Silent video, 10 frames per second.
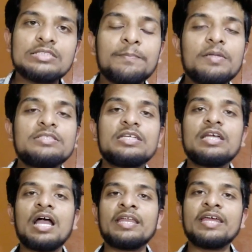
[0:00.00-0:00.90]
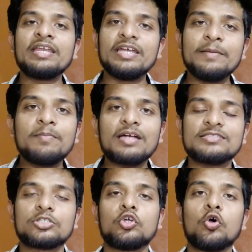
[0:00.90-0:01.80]
सिंबल से इन्हें रिडीम
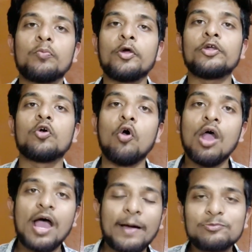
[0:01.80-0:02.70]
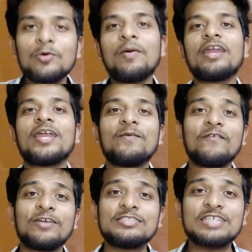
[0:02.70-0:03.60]
मार सकते हो पॉइंट को अब तो मार्केट
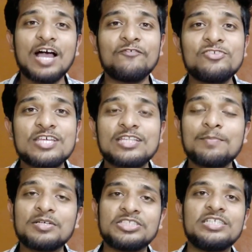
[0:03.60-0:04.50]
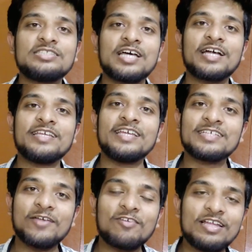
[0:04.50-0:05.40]
में फ्रेंड्स काफ़ी ज़्यादा मशीन्स आ गई
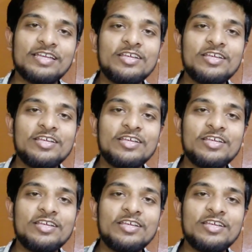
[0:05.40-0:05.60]
हैं केवल